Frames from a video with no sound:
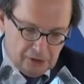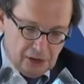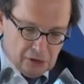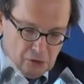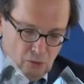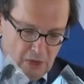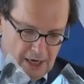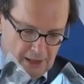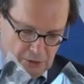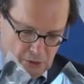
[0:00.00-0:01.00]

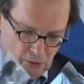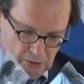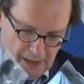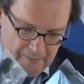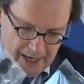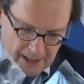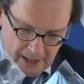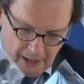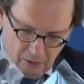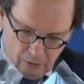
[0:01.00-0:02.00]
Zugang zu
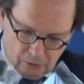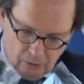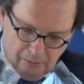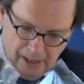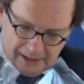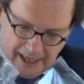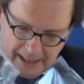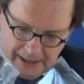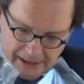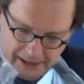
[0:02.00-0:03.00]
unabhängigen und
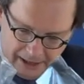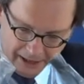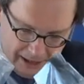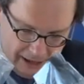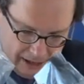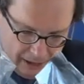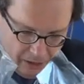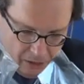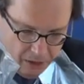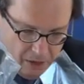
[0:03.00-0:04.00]
unparteilichen Gerichten